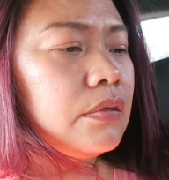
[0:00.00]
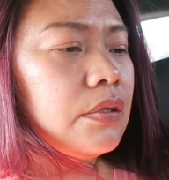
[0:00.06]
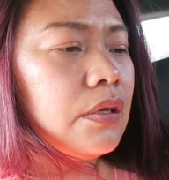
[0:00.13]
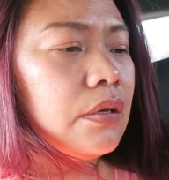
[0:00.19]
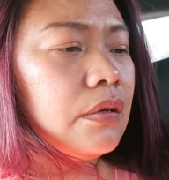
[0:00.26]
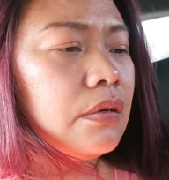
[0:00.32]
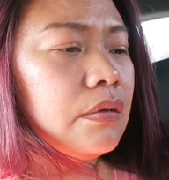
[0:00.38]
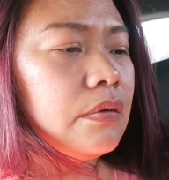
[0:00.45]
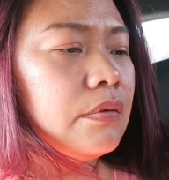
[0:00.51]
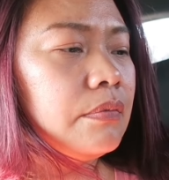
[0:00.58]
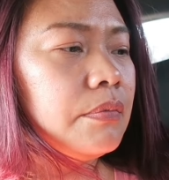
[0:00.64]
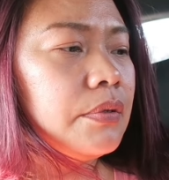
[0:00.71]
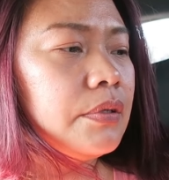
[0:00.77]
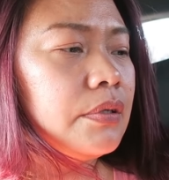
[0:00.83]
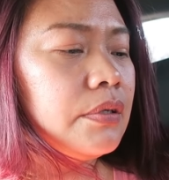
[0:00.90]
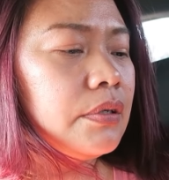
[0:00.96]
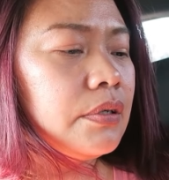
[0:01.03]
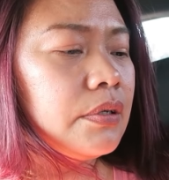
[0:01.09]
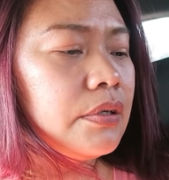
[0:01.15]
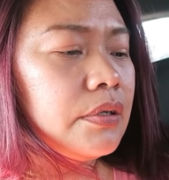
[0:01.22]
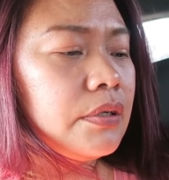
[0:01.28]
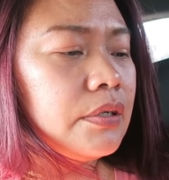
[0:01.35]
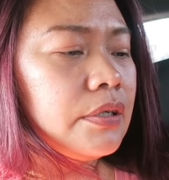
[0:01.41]
Yeah, but
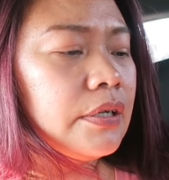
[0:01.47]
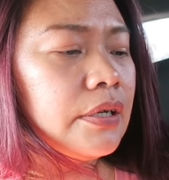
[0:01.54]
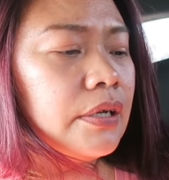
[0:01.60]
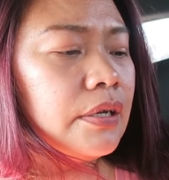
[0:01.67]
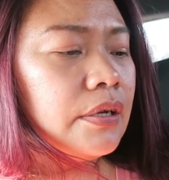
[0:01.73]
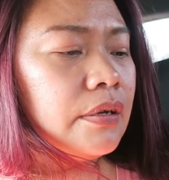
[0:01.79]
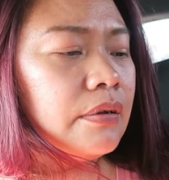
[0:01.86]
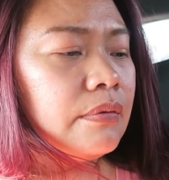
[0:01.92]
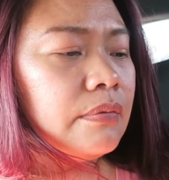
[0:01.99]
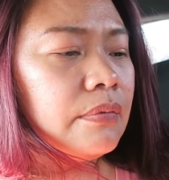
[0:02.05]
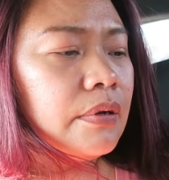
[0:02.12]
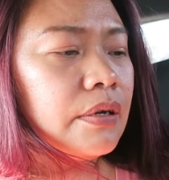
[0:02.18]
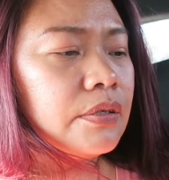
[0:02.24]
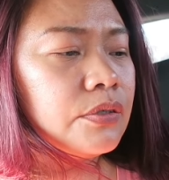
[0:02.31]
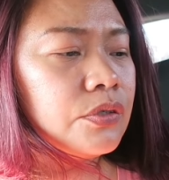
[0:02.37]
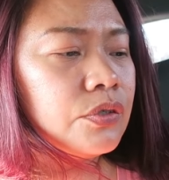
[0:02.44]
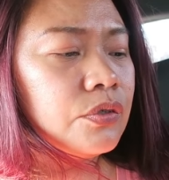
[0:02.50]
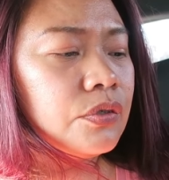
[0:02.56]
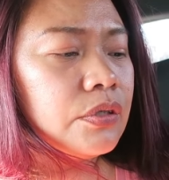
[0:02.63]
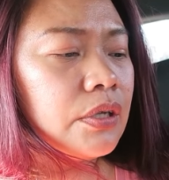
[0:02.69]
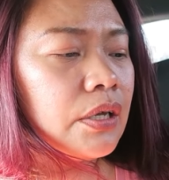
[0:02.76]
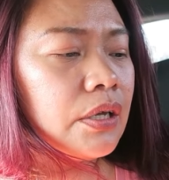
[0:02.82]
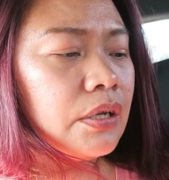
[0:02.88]
uh, mga
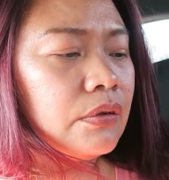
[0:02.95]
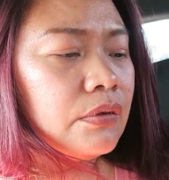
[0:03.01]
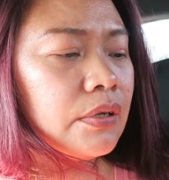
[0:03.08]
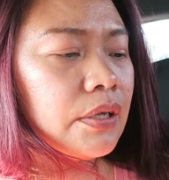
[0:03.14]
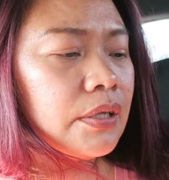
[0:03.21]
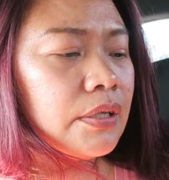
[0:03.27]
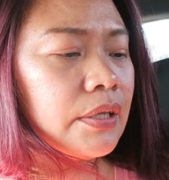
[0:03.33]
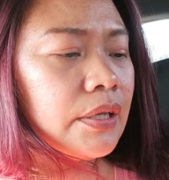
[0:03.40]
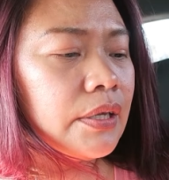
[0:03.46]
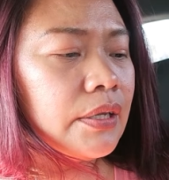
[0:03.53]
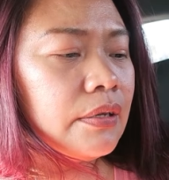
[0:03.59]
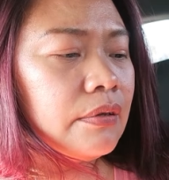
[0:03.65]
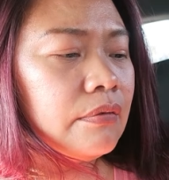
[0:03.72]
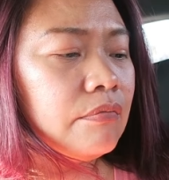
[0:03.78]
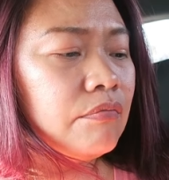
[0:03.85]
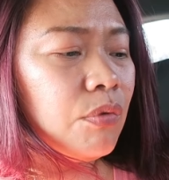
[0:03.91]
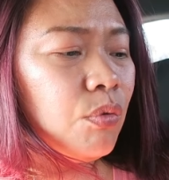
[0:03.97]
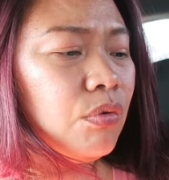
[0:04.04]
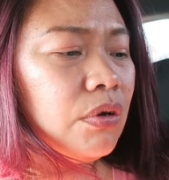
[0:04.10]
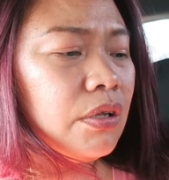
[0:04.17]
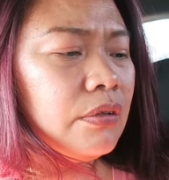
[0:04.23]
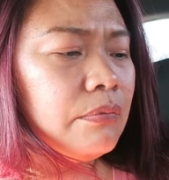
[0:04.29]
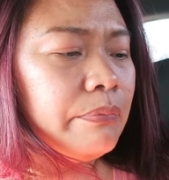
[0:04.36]
susunod na araw natin
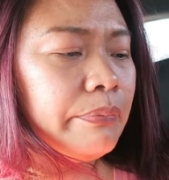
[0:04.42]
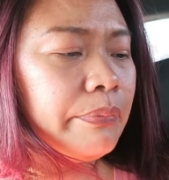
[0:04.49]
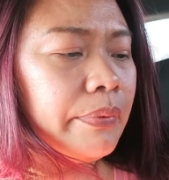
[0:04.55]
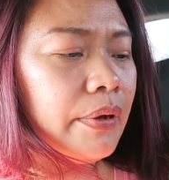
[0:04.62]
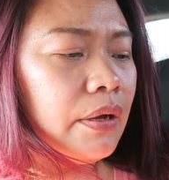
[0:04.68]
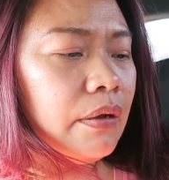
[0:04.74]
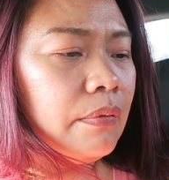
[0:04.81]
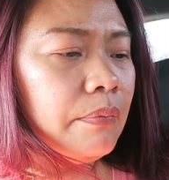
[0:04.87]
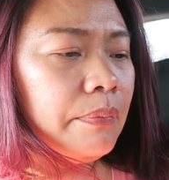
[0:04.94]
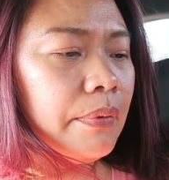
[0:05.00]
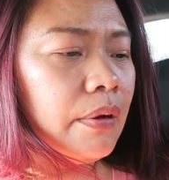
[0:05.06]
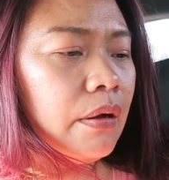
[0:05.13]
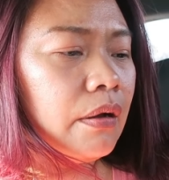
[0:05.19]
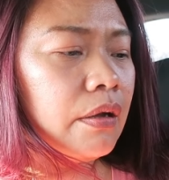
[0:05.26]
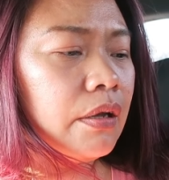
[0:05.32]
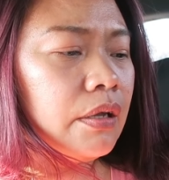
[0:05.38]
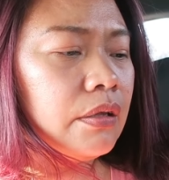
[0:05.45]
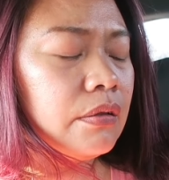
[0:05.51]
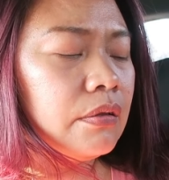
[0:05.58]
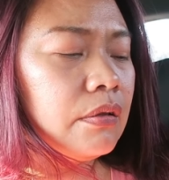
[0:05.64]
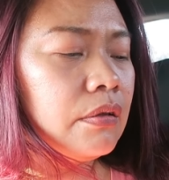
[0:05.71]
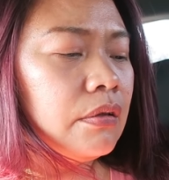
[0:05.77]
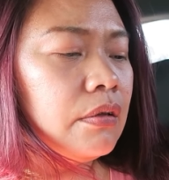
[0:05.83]
maulan pa, pangit
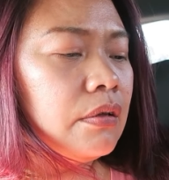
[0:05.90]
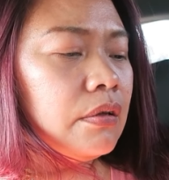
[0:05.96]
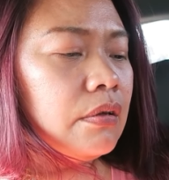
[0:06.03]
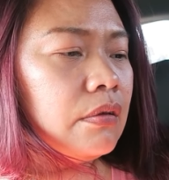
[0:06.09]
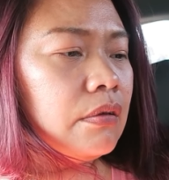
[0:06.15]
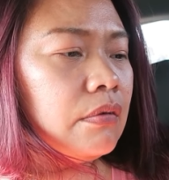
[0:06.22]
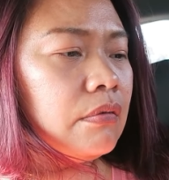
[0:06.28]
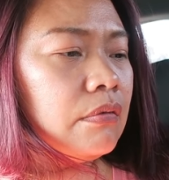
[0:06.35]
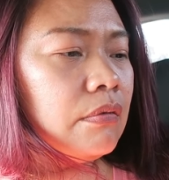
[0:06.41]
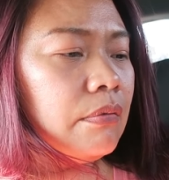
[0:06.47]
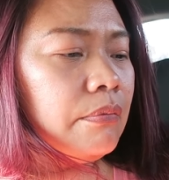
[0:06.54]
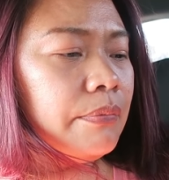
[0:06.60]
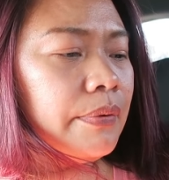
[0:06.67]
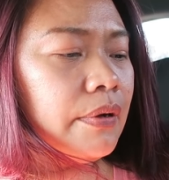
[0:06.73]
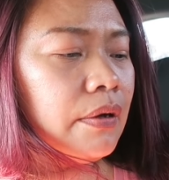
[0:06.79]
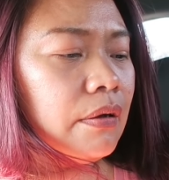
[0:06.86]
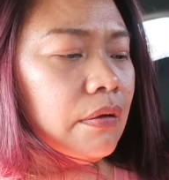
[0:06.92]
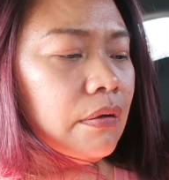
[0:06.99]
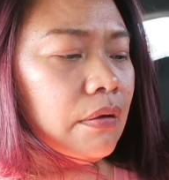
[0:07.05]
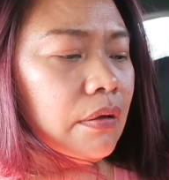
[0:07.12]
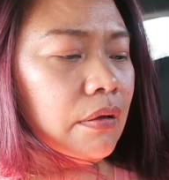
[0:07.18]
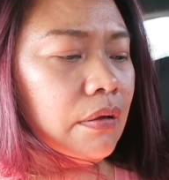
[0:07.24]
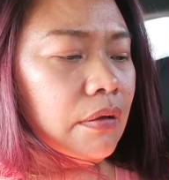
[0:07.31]

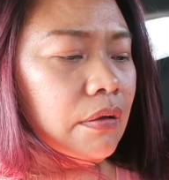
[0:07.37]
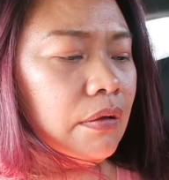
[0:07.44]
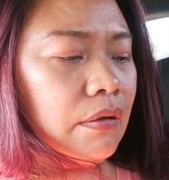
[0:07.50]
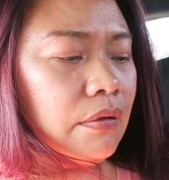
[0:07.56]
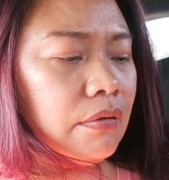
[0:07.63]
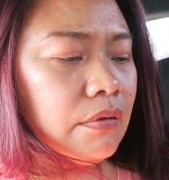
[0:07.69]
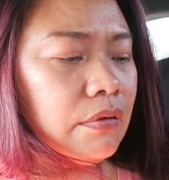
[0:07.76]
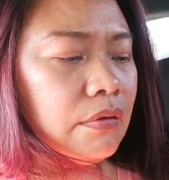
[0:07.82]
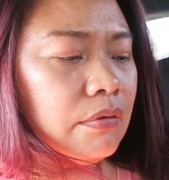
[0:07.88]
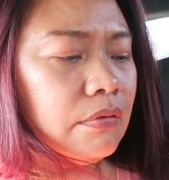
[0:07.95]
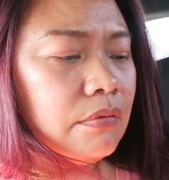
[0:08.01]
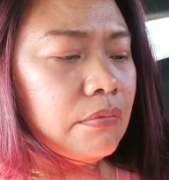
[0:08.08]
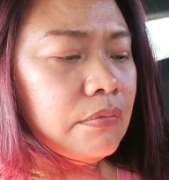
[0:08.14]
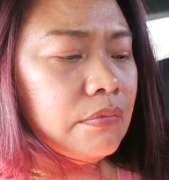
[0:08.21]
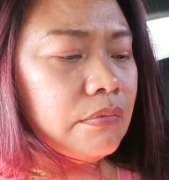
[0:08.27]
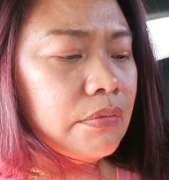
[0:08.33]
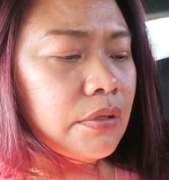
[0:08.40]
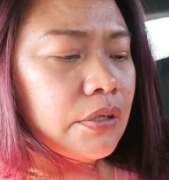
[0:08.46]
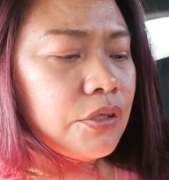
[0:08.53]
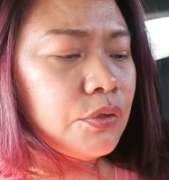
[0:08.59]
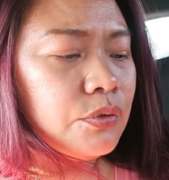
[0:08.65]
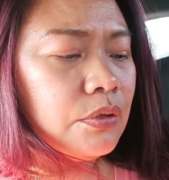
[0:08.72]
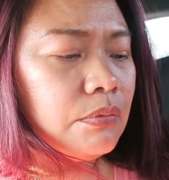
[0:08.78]
pangit
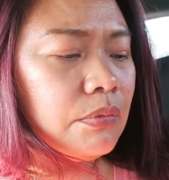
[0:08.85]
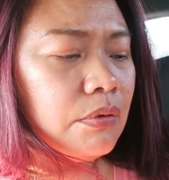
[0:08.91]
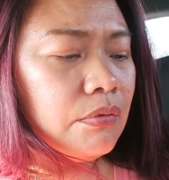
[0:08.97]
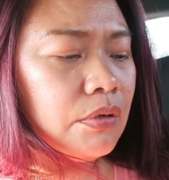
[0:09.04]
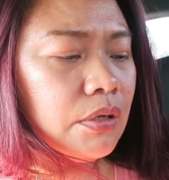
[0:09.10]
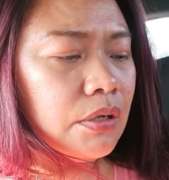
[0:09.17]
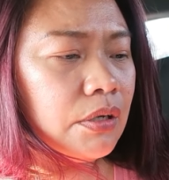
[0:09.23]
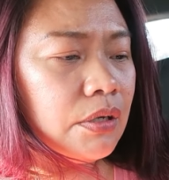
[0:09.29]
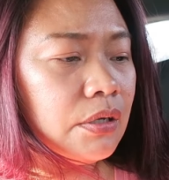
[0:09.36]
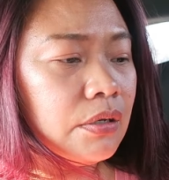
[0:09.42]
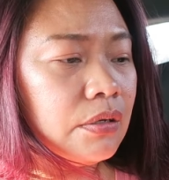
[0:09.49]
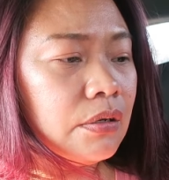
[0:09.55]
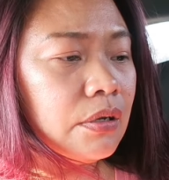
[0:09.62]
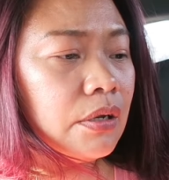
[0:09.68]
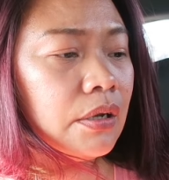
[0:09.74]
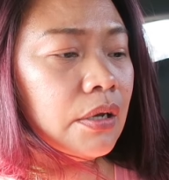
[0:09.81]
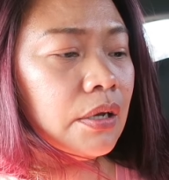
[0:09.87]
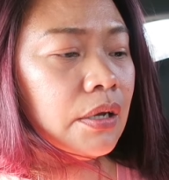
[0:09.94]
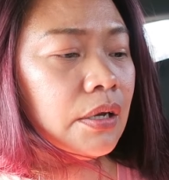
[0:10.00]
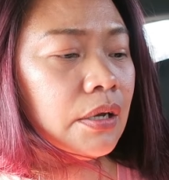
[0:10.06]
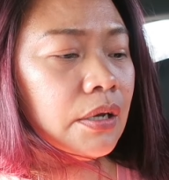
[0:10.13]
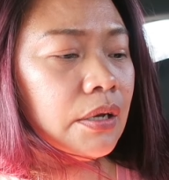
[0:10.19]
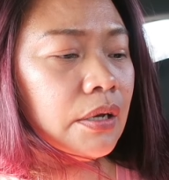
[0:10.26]
next week maulan
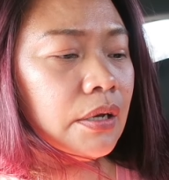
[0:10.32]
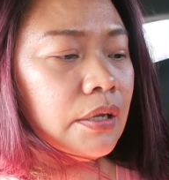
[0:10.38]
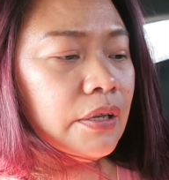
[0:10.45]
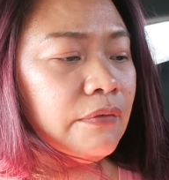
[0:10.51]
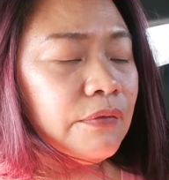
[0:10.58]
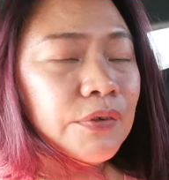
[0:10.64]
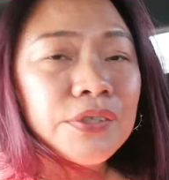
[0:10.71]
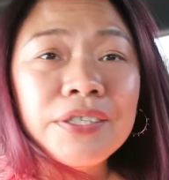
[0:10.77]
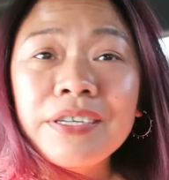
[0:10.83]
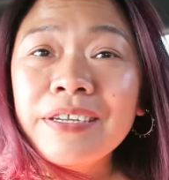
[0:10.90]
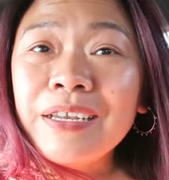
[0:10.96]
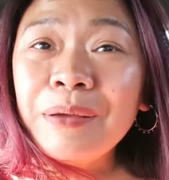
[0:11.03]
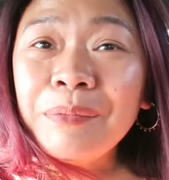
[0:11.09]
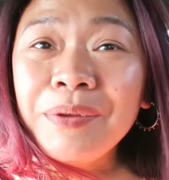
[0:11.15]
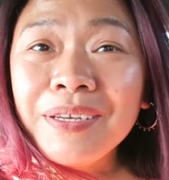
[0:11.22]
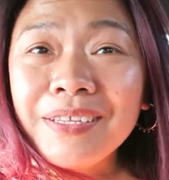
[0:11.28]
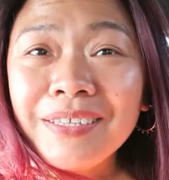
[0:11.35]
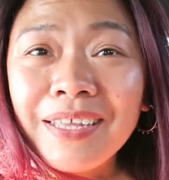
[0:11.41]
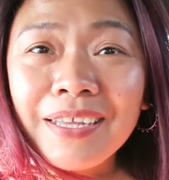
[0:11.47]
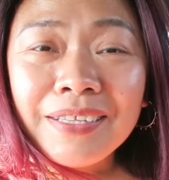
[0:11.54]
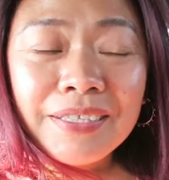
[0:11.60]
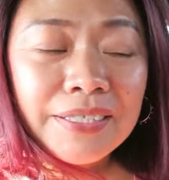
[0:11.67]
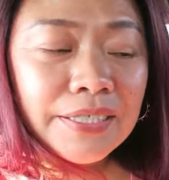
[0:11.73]
anniversary namin ni
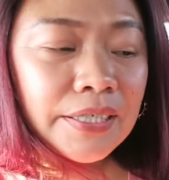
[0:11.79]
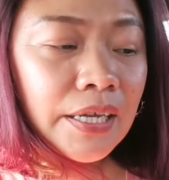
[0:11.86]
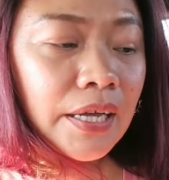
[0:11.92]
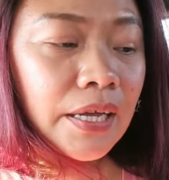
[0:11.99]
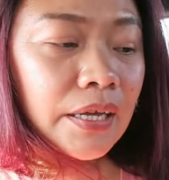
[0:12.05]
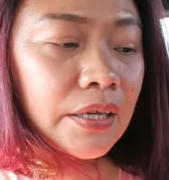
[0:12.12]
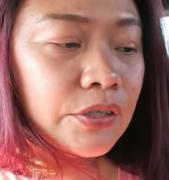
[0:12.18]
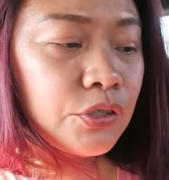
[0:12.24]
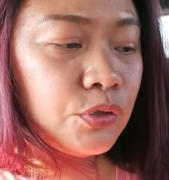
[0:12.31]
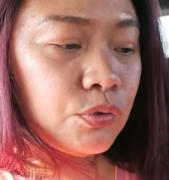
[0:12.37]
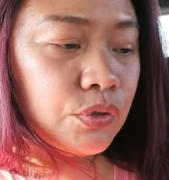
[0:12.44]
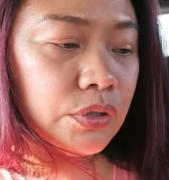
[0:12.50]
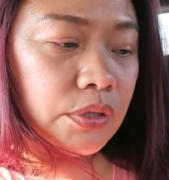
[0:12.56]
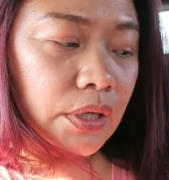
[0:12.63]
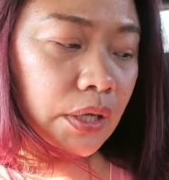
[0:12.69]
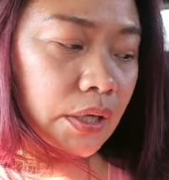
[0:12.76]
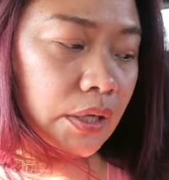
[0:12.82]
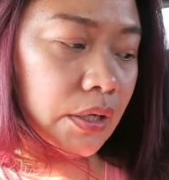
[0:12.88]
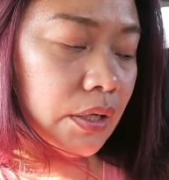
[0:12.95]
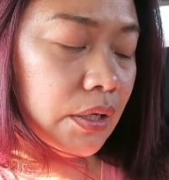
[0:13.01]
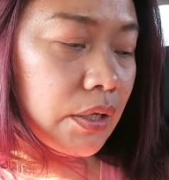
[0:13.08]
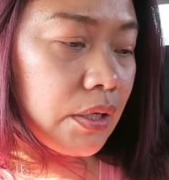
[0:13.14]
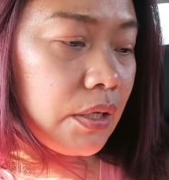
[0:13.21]
daddy sa Tuesday